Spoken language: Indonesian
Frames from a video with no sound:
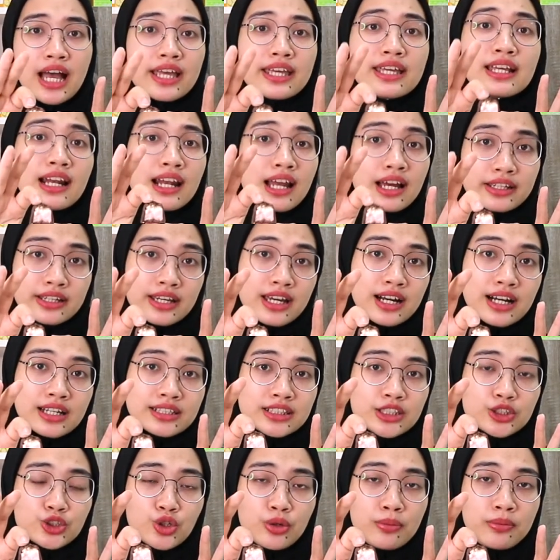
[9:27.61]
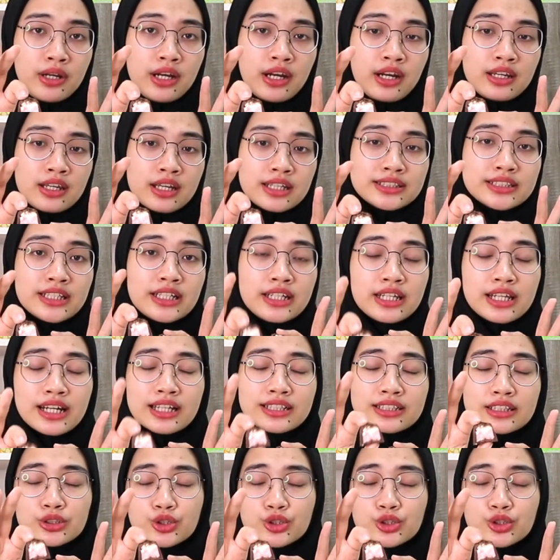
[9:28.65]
hilang ya rasa stroberinya jadi rasa